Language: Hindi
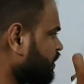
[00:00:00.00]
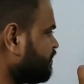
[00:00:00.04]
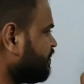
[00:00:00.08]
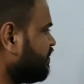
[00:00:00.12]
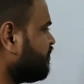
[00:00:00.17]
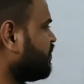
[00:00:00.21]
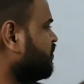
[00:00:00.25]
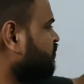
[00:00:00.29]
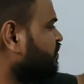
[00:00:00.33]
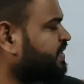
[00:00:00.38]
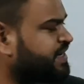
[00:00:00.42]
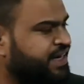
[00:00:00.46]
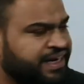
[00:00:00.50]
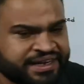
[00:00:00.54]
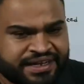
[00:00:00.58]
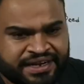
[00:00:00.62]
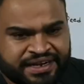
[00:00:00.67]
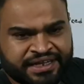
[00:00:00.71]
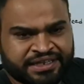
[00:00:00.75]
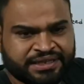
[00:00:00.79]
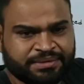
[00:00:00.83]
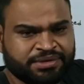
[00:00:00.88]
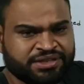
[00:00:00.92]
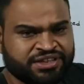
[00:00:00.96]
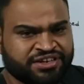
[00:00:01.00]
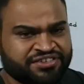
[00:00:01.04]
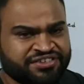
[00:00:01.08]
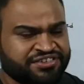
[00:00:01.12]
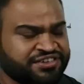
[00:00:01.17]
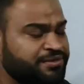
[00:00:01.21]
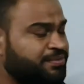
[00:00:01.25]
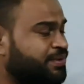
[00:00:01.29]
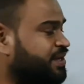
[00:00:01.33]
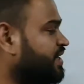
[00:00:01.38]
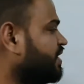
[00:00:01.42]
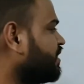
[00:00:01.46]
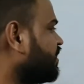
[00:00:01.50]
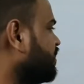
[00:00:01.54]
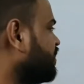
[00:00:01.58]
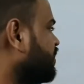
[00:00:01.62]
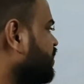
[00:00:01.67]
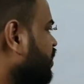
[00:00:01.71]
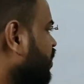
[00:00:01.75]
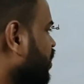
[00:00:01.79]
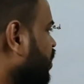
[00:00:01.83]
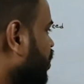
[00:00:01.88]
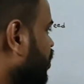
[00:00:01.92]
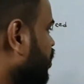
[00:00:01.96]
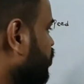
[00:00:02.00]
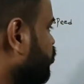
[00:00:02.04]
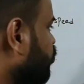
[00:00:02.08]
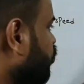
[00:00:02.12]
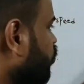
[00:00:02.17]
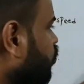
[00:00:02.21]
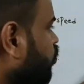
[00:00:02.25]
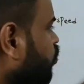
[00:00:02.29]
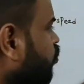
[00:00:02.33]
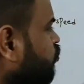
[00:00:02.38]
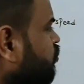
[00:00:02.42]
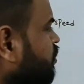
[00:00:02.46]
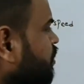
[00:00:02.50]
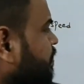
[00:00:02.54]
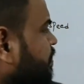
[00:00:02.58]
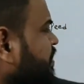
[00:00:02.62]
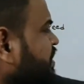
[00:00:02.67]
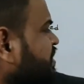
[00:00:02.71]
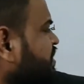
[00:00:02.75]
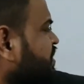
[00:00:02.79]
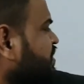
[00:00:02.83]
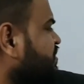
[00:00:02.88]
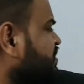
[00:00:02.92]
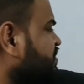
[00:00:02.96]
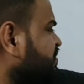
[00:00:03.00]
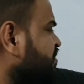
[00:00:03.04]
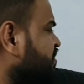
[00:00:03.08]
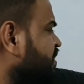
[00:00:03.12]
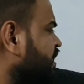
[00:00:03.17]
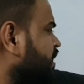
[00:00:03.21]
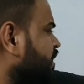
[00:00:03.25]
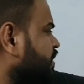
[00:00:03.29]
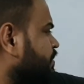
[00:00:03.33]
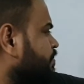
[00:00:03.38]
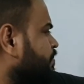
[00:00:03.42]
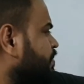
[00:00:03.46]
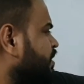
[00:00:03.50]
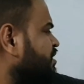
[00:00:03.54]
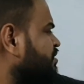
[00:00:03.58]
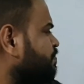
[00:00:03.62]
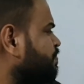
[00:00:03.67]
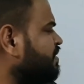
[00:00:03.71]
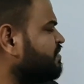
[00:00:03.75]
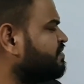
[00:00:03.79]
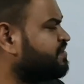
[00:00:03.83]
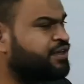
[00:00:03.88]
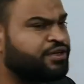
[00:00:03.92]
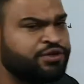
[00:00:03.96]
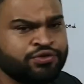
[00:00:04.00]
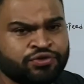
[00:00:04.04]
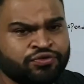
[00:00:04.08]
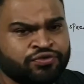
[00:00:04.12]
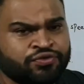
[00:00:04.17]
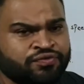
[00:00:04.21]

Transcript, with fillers: में 120 ऐड करेंगे तभी 360 बनेगा तो O से P 360 प्लस P से Q